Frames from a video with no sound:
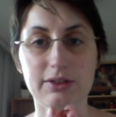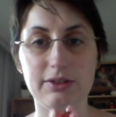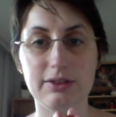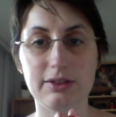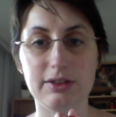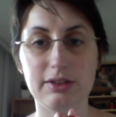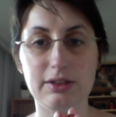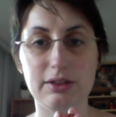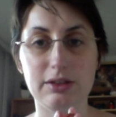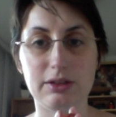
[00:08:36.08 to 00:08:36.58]

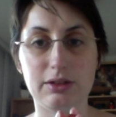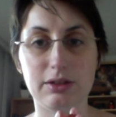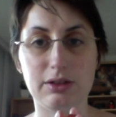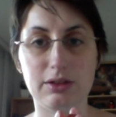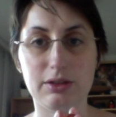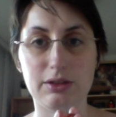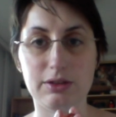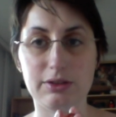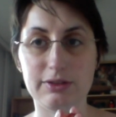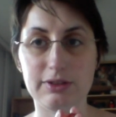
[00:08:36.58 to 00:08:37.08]

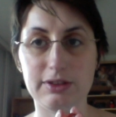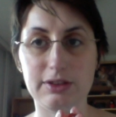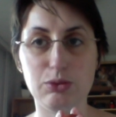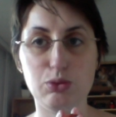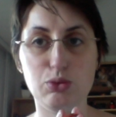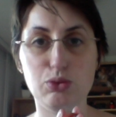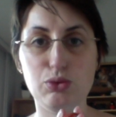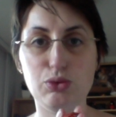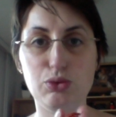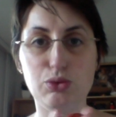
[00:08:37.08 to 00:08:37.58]
Euh, c'est
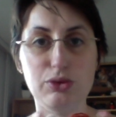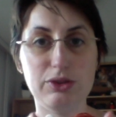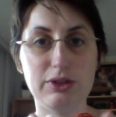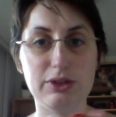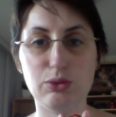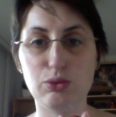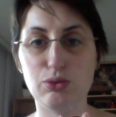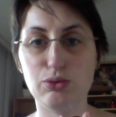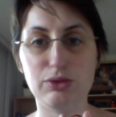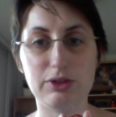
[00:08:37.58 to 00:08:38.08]
doux, c'est
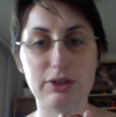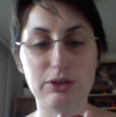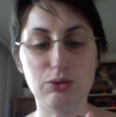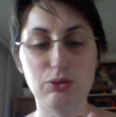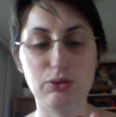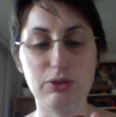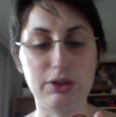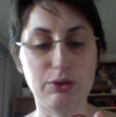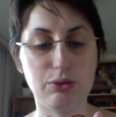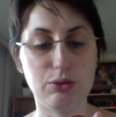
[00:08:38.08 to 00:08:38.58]
doux, c'est
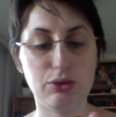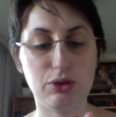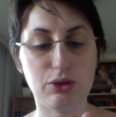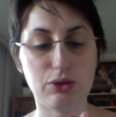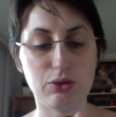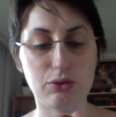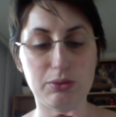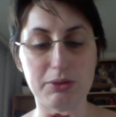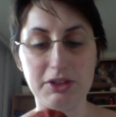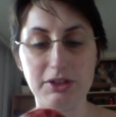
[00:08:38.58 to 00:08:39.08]
doux, les couleurs
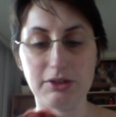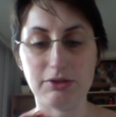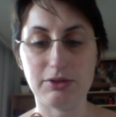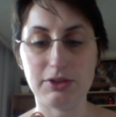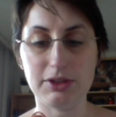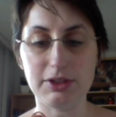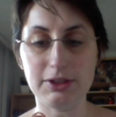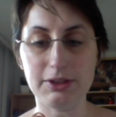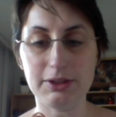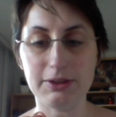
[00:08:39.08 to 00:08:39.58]
sont
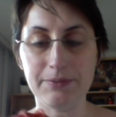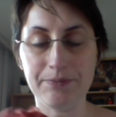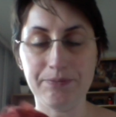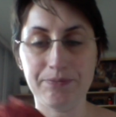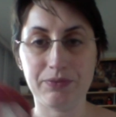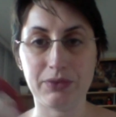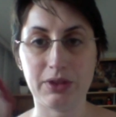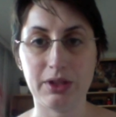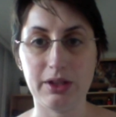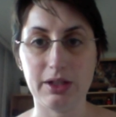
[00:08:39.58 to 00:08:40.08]
magnifiques.
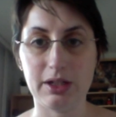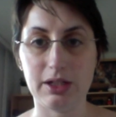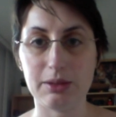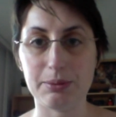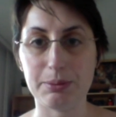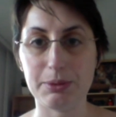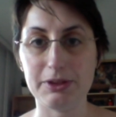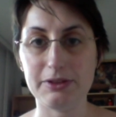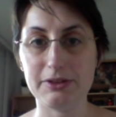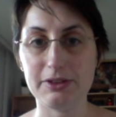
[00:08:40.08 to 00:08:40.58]
Un
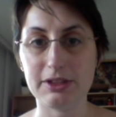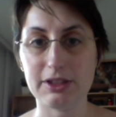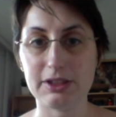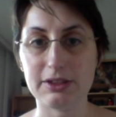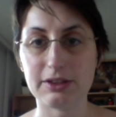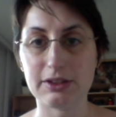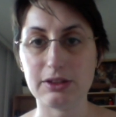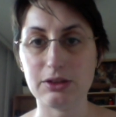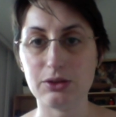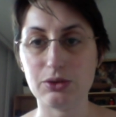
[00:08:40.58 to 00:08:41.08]
plaisir à
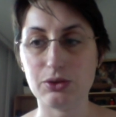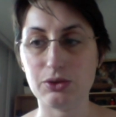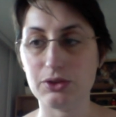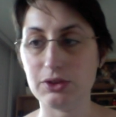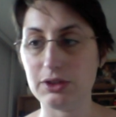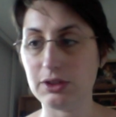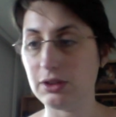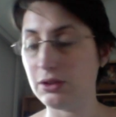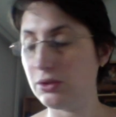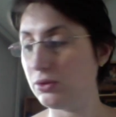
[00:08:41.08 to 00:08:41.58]

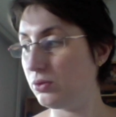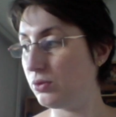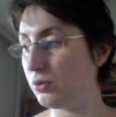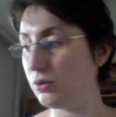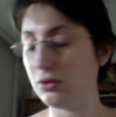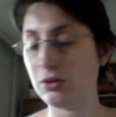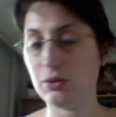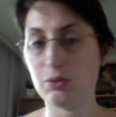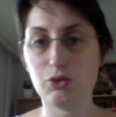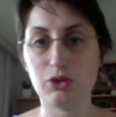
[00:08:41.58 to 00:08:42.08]
tricoter.
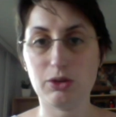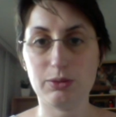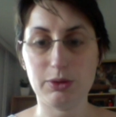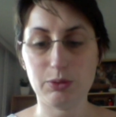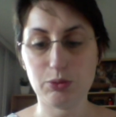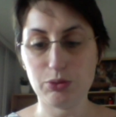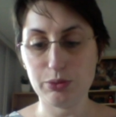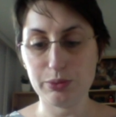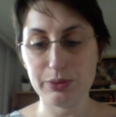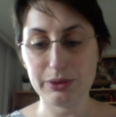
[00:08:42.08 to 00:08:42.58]
Donc moi mes
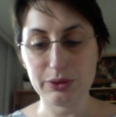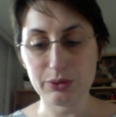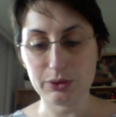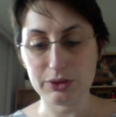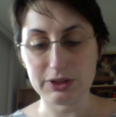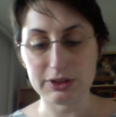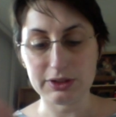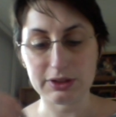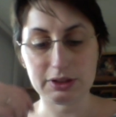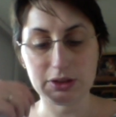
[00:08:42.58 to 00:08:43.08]
poupées ont
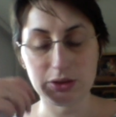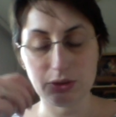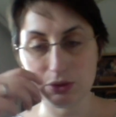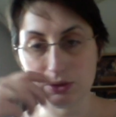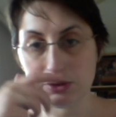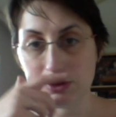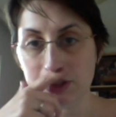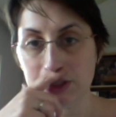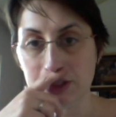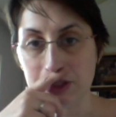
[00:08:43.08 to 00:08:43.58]
été
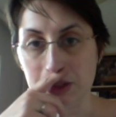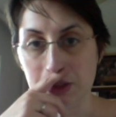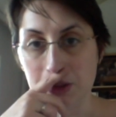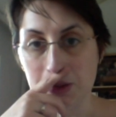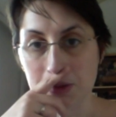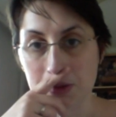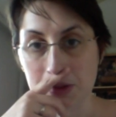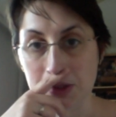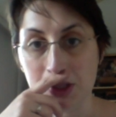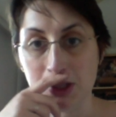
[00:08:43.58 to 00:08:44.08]
tricotées
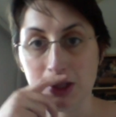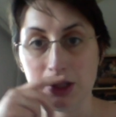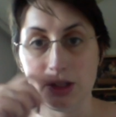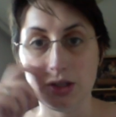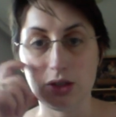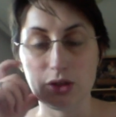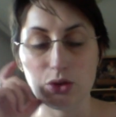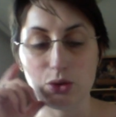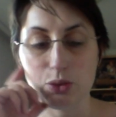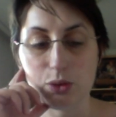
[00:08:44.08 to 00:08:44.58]
en
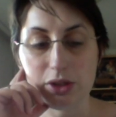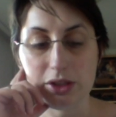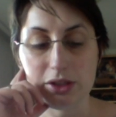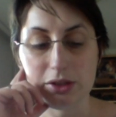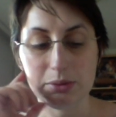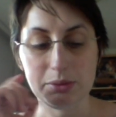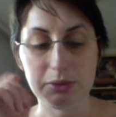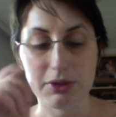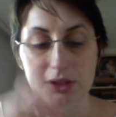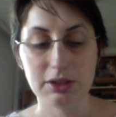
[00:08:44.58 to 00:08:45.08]

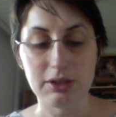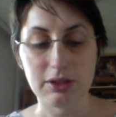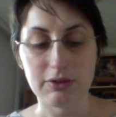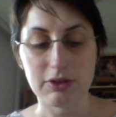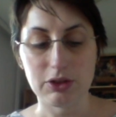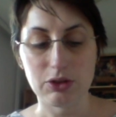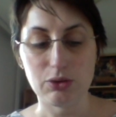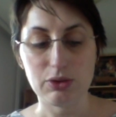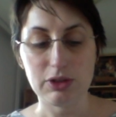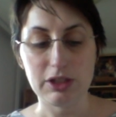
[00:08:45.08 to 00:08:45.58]
3,5
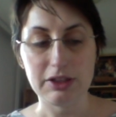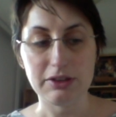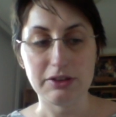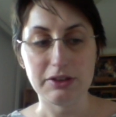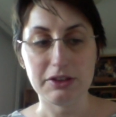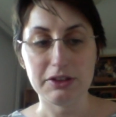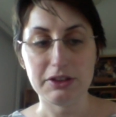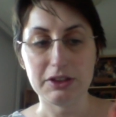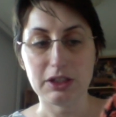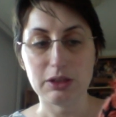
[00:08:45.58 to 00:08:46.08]
avec une laine
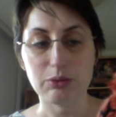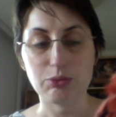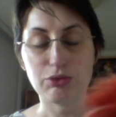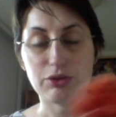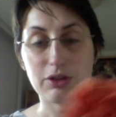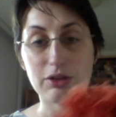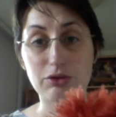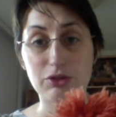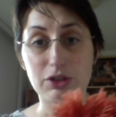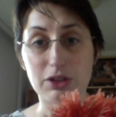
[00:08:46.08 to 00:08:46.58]
d'Ika
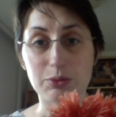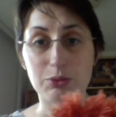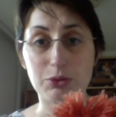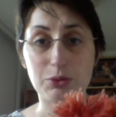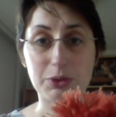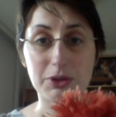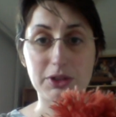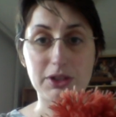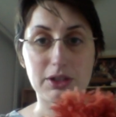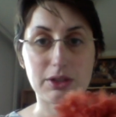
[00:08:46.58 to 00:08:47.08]
pour avoir à peu
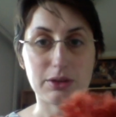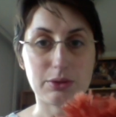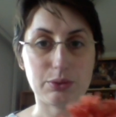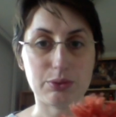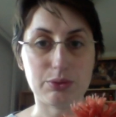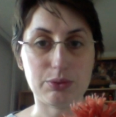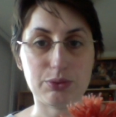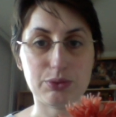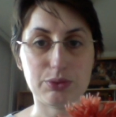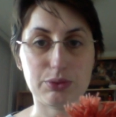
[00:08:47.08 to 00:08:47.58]
près un,
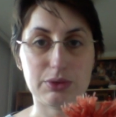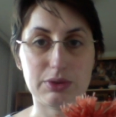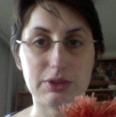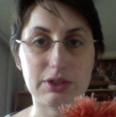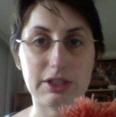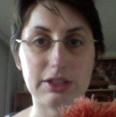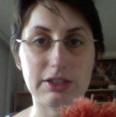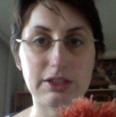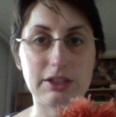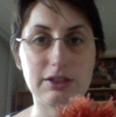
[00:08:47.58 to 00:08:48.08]

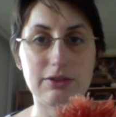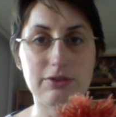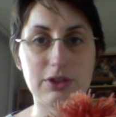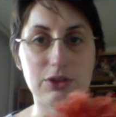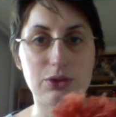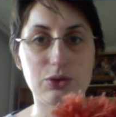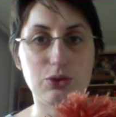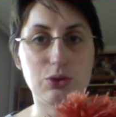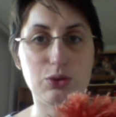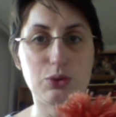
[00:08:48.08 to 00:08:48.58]
un
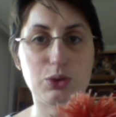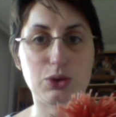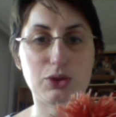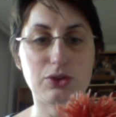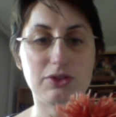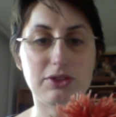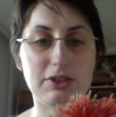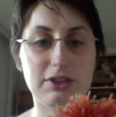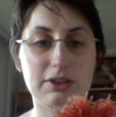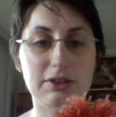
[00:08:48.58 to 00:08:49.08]
équivalent de
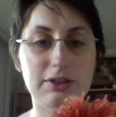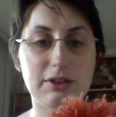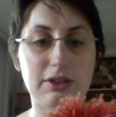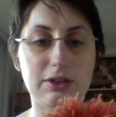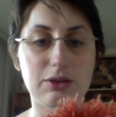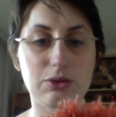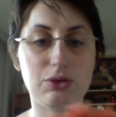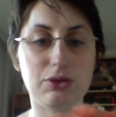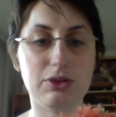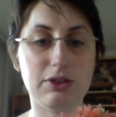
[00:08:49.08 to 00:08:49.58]
worsted
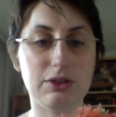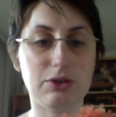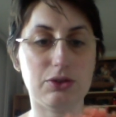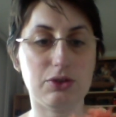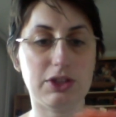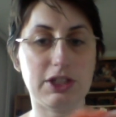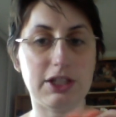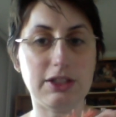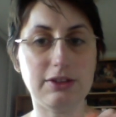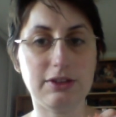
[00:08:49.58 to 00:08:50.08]
tricoté en
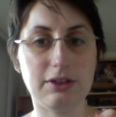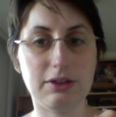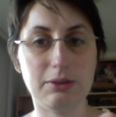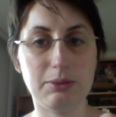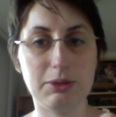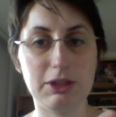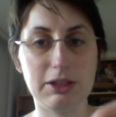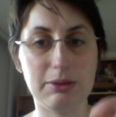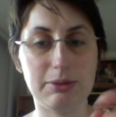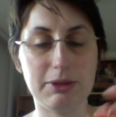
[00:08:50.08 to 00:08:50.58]
4 mm.